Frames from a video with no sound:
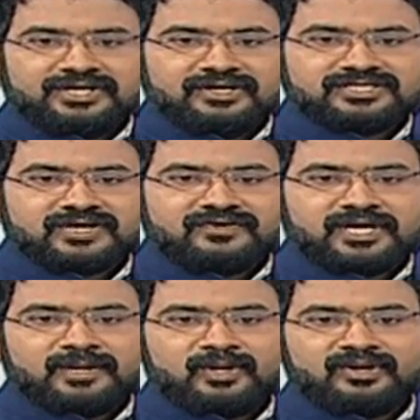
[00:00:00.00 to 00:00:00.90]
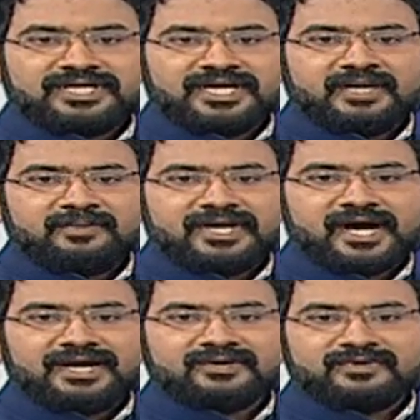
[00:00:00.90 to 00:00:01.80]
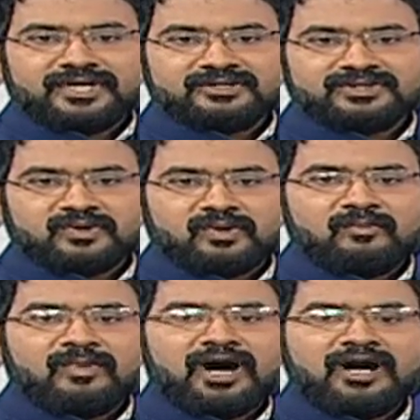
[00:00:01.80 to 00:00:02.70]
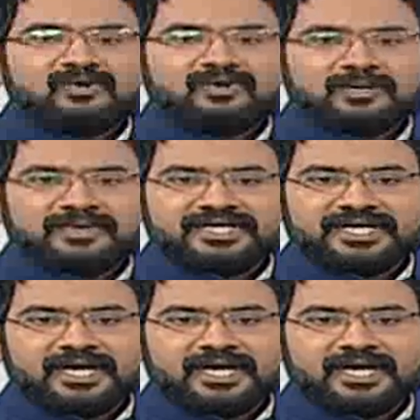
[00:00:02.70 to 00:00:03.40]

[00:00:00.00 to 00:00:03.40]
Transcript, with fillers: ఈ నియోజకవర్గంలో టీడీపీ క్యాడర్ ఉండడంతో మహాకూటమి